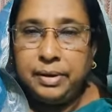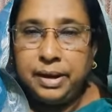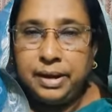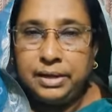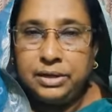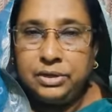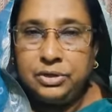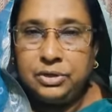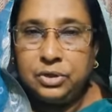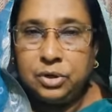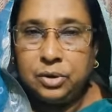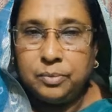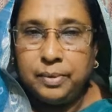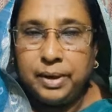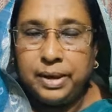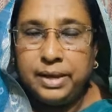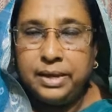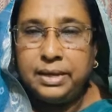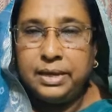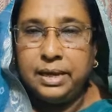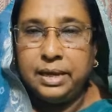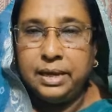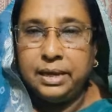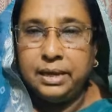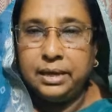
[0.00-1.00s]
বাড়ির
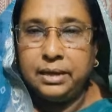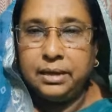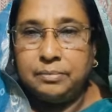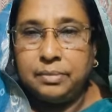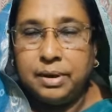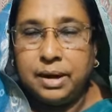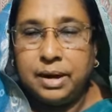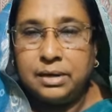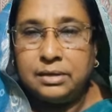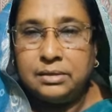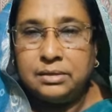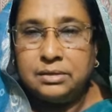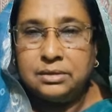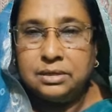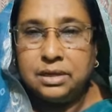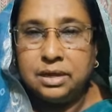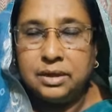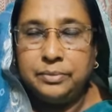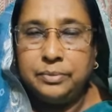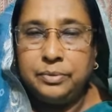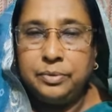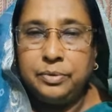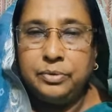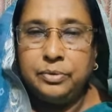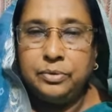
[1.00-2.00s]
সবাইকে মাস্ক
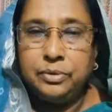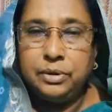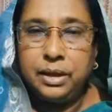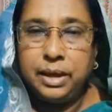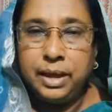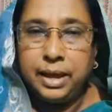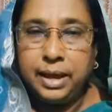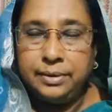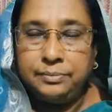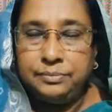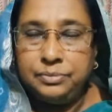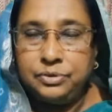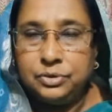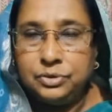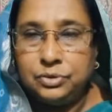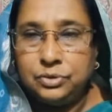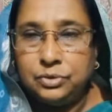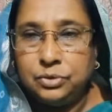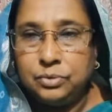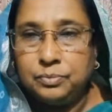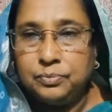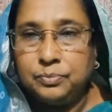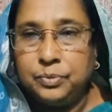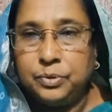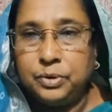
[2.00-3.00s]
এবং হ্যান্ড
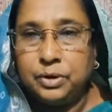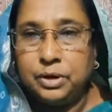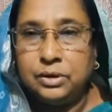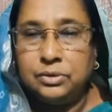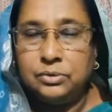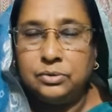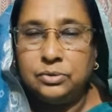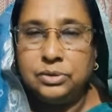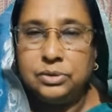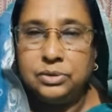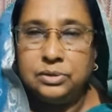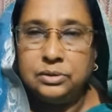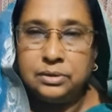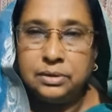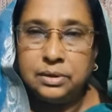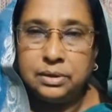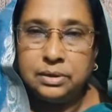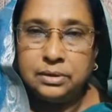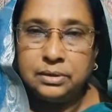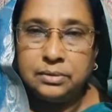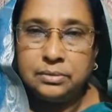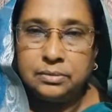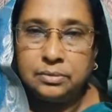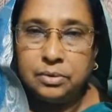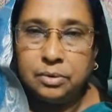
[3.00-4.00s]
স্লোভ পরানো
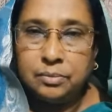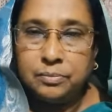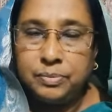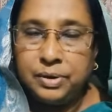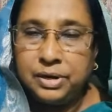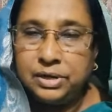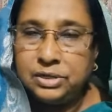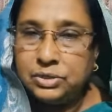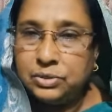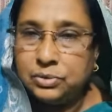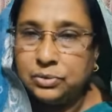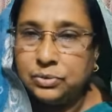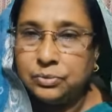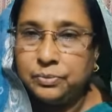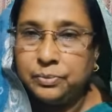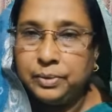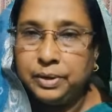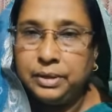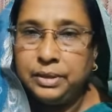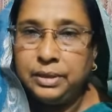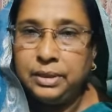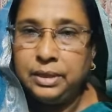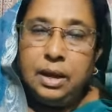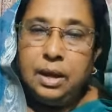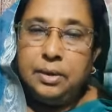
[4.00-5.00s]
অভ্যাস
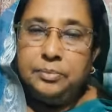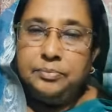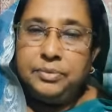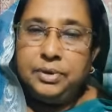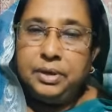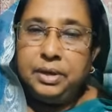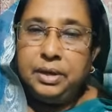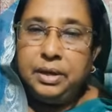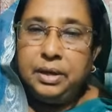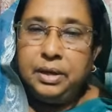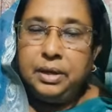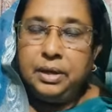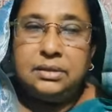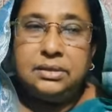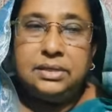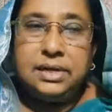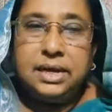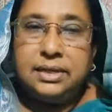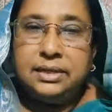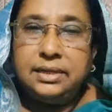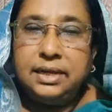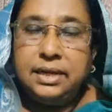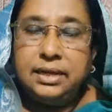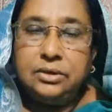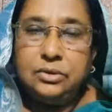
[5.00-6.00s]
করবেন আপনি
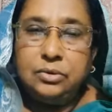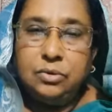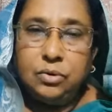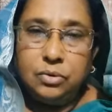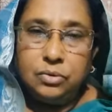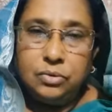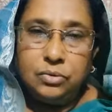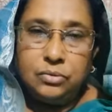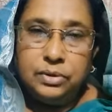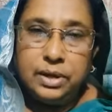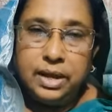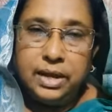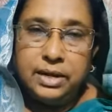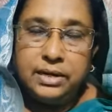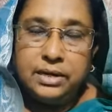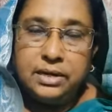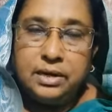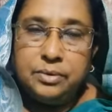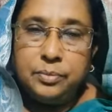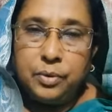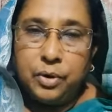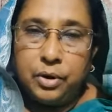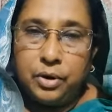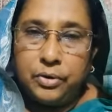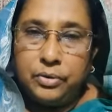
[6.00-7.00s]
জানেন করোনা একটি
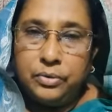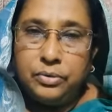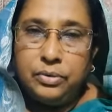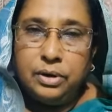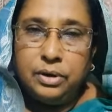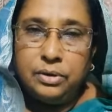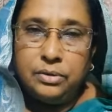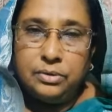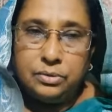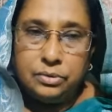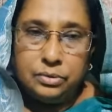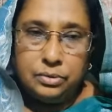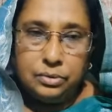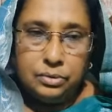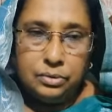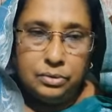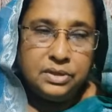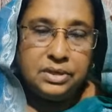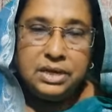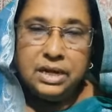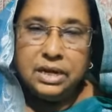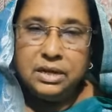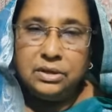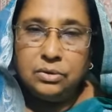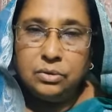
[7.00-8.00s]
ভয়ঙ্কর রোগ
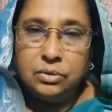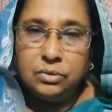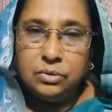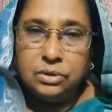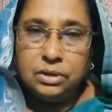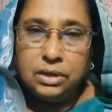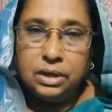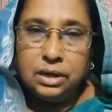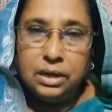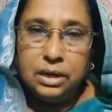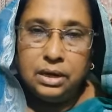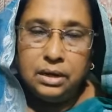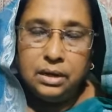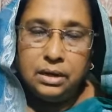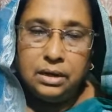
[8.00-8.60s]
যে রোগটি